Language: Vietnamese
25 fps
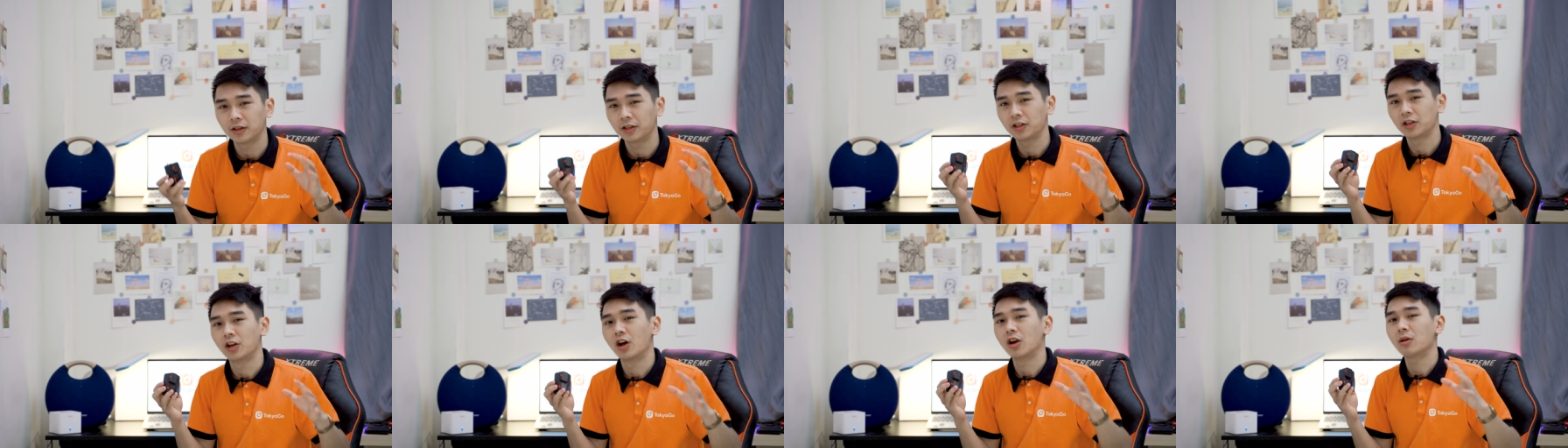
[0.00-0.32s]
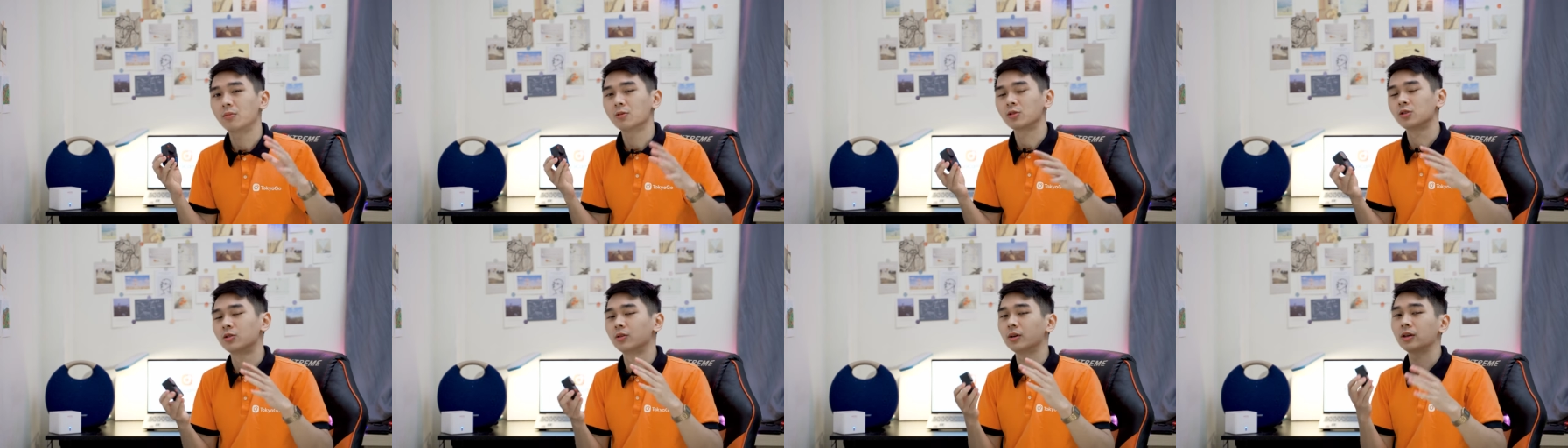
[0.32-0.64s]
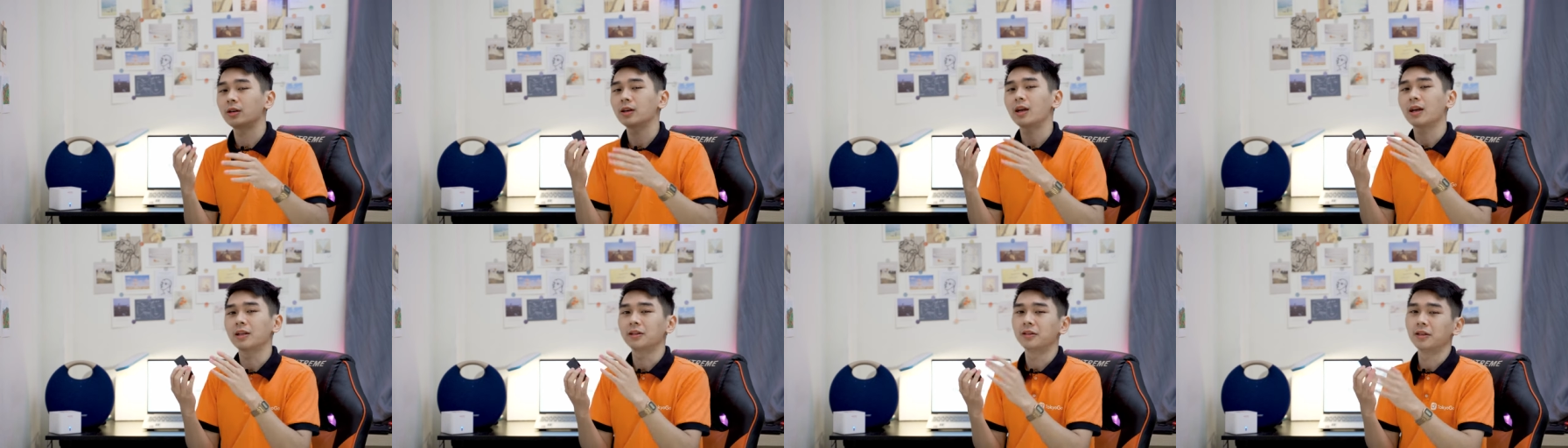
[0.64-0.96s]
Thì đó là một số
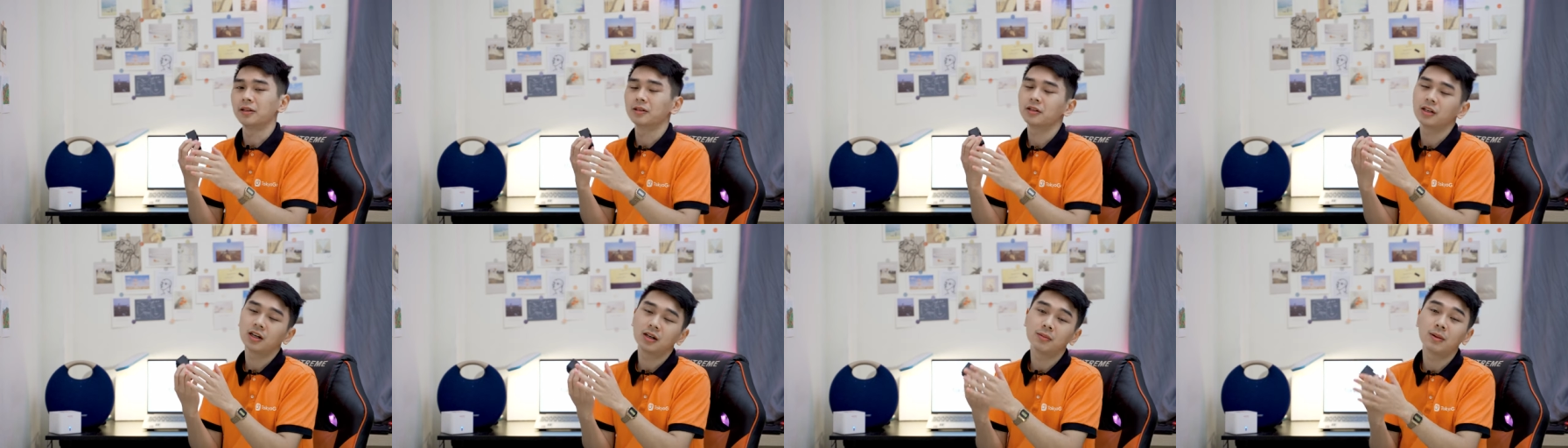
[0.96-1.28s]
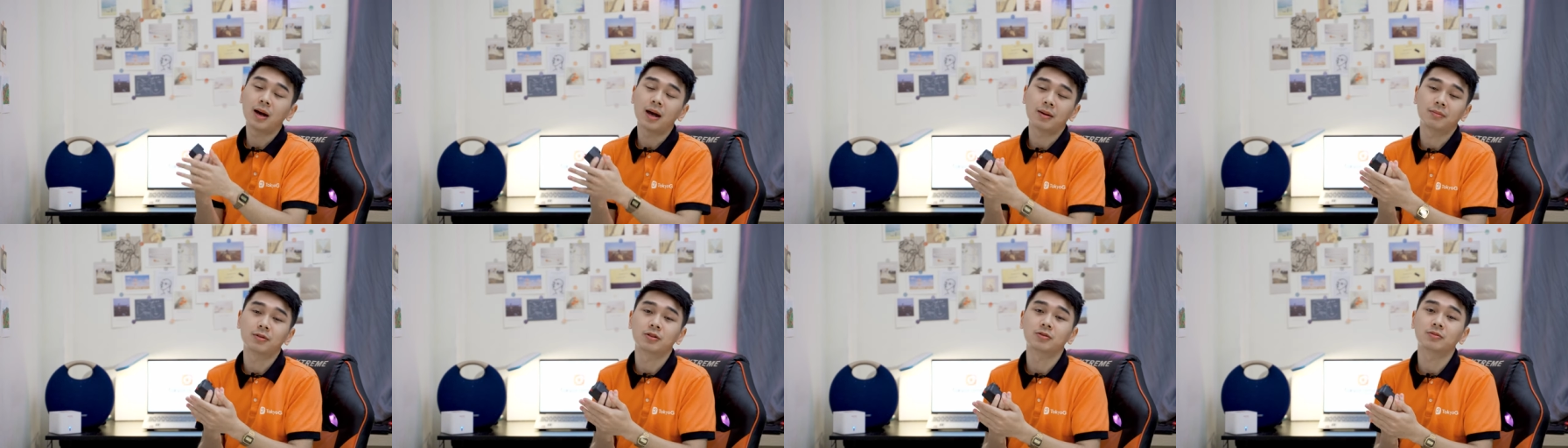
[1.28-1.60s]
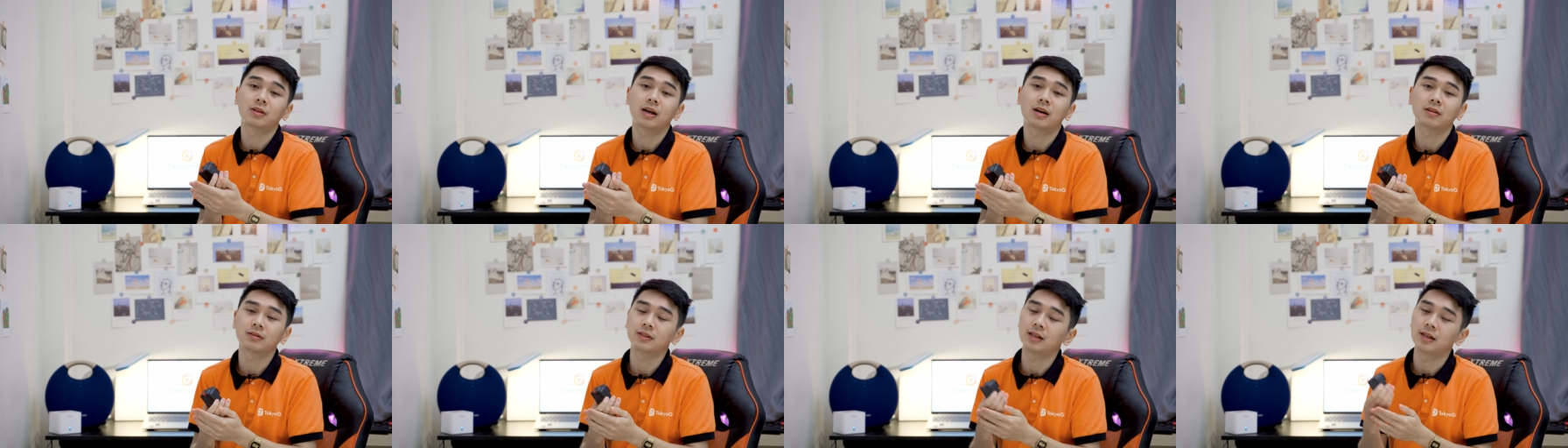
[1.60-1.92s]
các cải tiến cơ bản mà
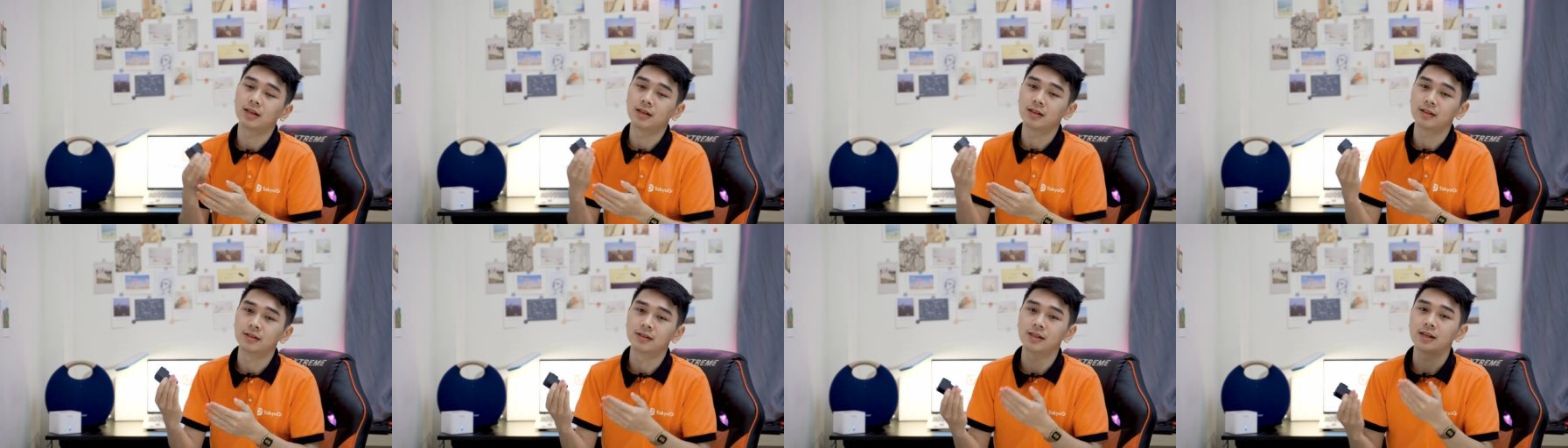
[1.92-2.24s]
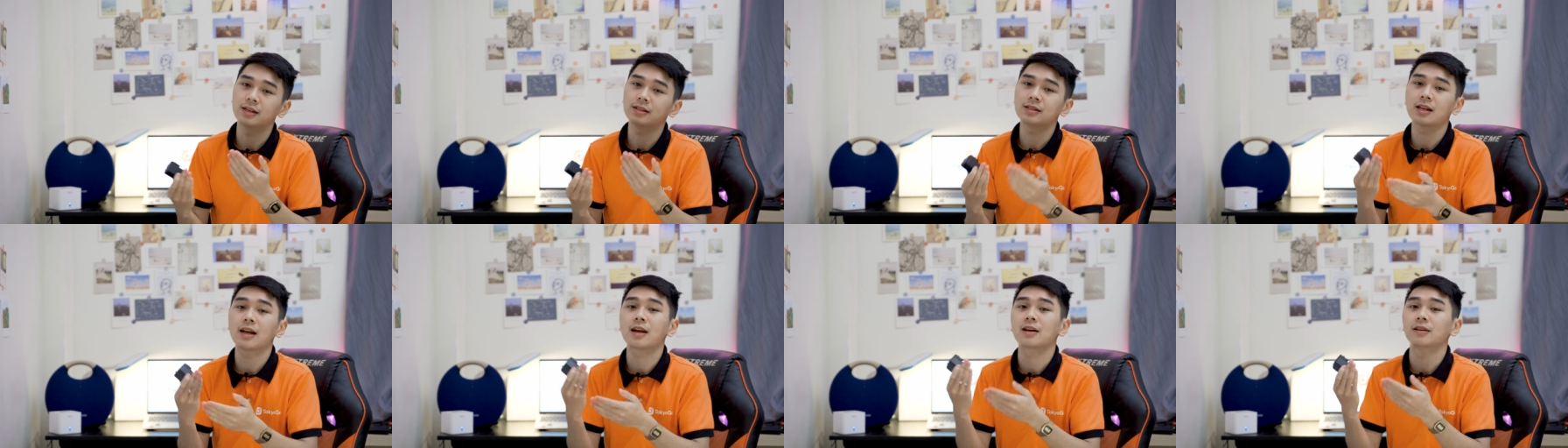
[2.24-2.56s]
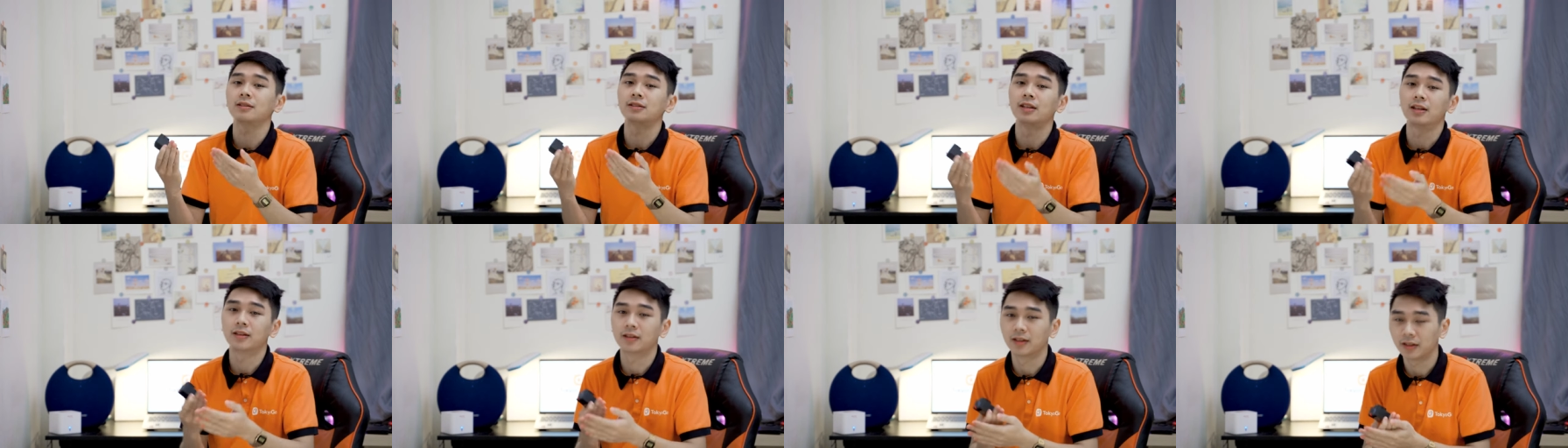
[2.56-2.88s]
chúng ta có thể dễ
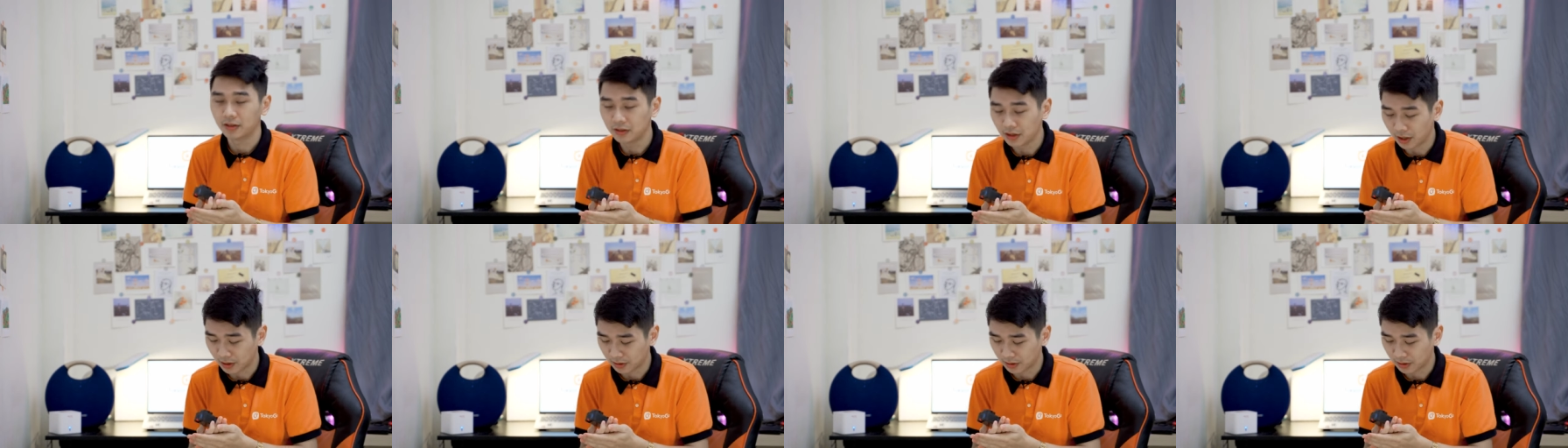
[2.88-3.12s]
dàng nhận thấy